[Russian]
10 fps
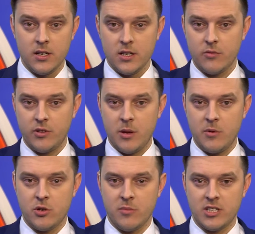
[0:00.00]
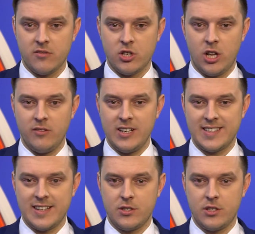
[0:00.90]
Сегодня Мичумасова
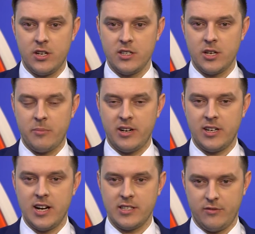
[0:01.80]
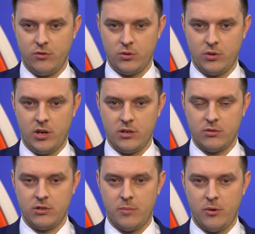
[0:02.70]
жаловались на сильный запах газа в воздухе.
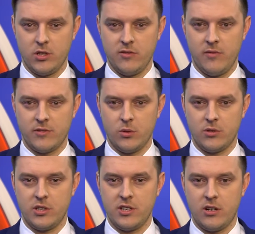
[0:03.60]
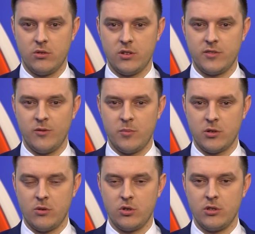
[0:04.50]
Судя по отзывам в соцсетях, хуже всего
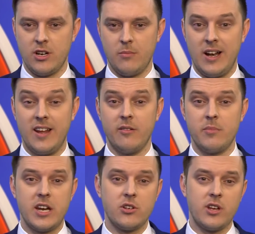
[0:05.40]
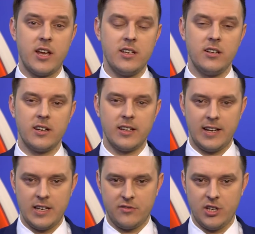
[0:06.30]
пришлось жителям Левобережья и
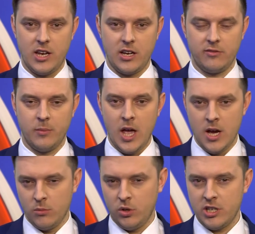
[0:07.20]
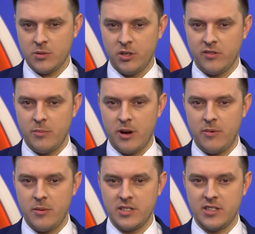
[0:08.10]
городка Нефтяников. Многие испытывали
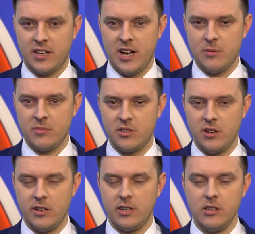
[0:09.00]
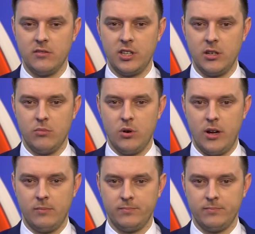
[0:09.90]
проблемы с дыханием и сильные головные боли.